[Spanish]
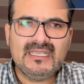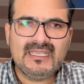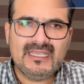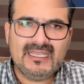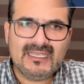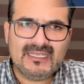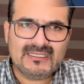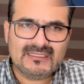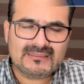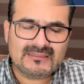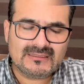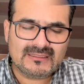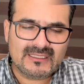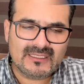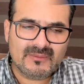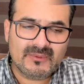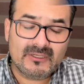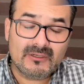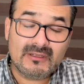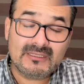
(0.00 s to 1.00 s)

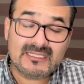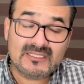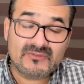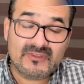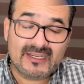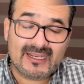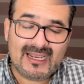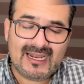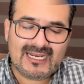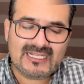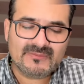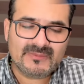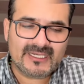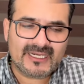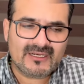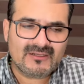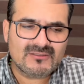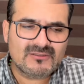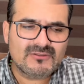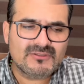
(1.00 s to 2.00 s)
este, bueno, es fecales para
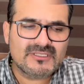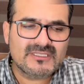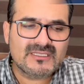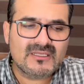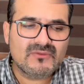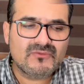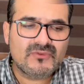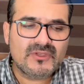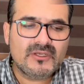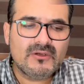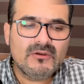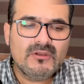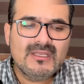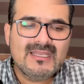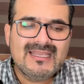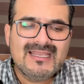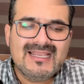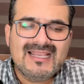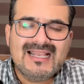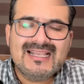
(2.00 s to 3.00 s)
que no escuche tan feo.
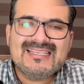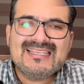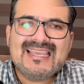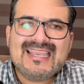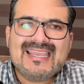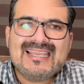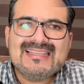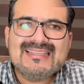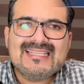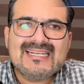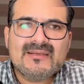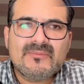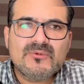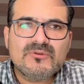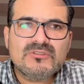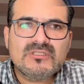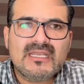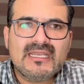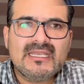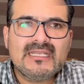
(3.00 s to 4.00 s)
Ya que
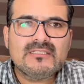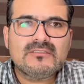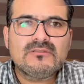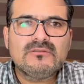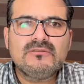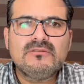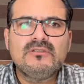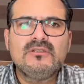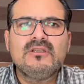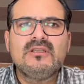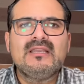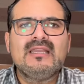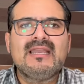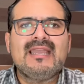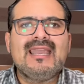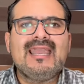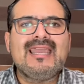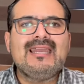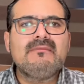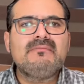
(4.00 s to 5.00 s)
entramos a eso,
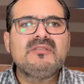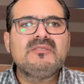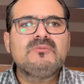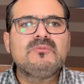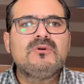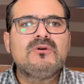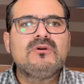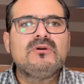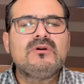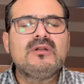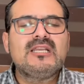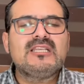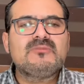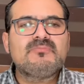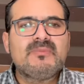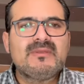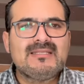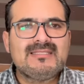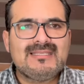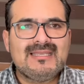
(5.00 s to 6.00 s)
el mismo
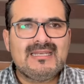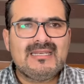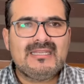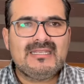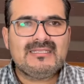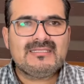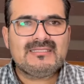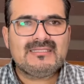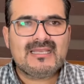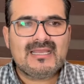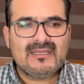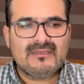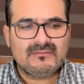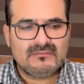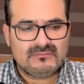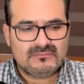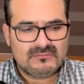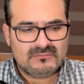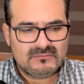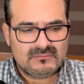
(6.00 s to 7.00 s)
especialista
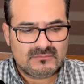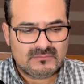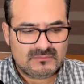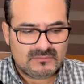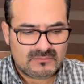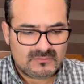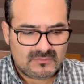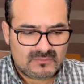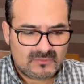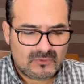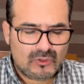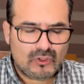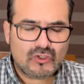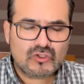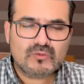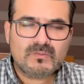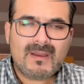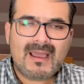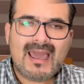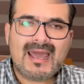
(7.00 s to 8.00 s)

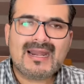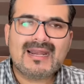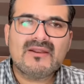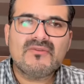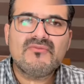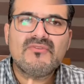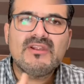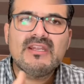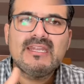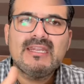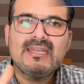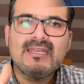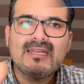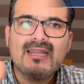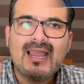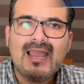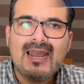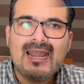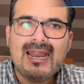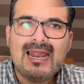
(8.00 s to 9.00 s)
nos va a referir
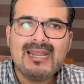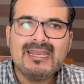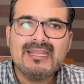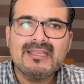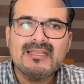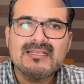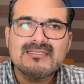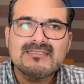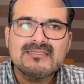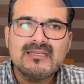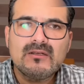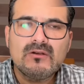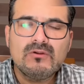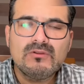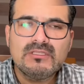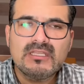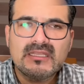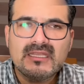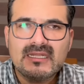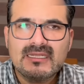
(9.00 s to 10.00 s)
al área de
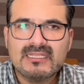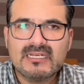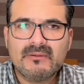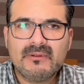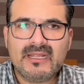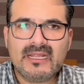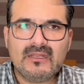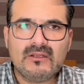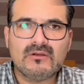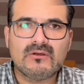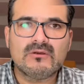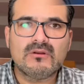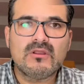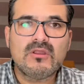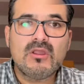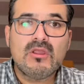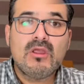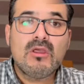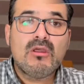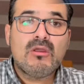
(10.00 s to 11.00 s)
salud en el trabajo.
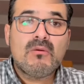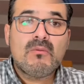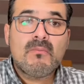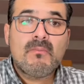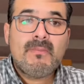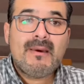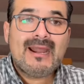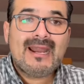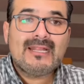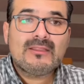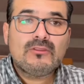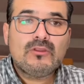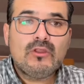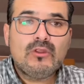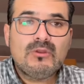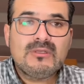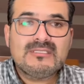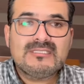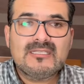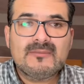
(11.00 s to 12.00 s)
Para
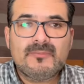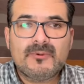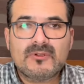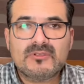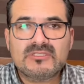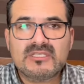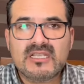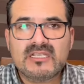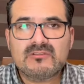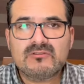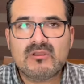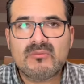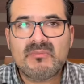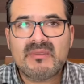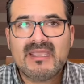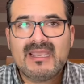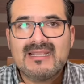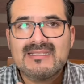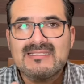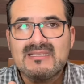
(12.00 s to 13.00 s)
todo este proceso,
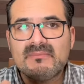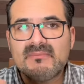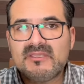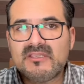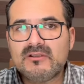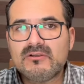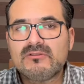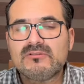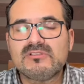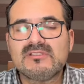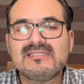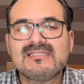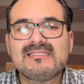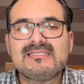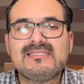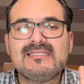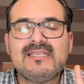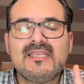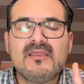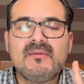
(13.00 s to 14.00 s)
amigas, amigos,
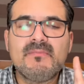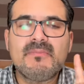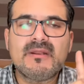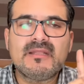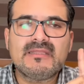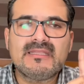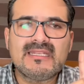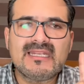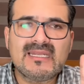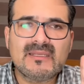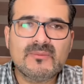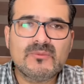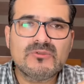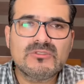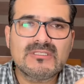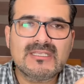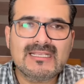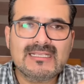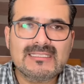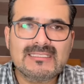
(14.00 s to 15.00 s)
siempre
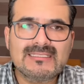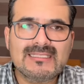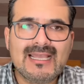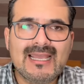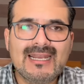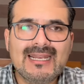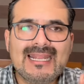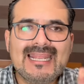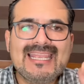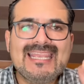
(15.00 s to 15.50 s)
tenemos que estar